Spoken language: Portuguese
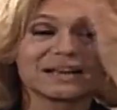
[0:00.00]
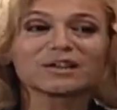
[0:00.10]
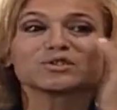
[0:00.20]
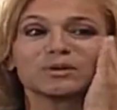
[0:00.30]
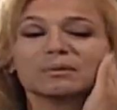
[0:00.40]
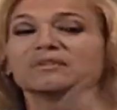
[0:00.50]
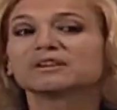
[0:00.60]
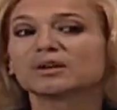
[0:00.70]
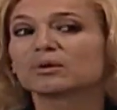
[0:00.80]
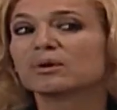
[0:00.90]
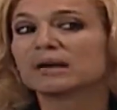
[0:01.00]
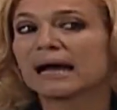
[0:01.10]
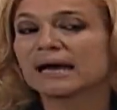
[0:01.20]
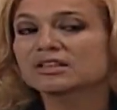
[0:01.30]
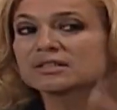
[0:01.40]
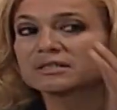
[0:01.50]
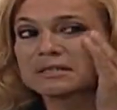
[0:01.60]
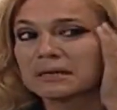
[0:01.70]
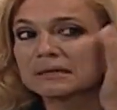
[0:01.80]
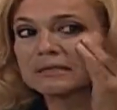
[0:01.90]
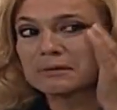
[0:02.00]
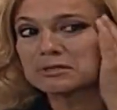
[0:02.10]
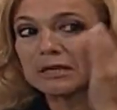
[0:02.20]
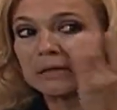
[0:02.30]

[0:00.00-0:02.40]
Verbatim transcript: Será que seu irmão vai ter coragem de se casar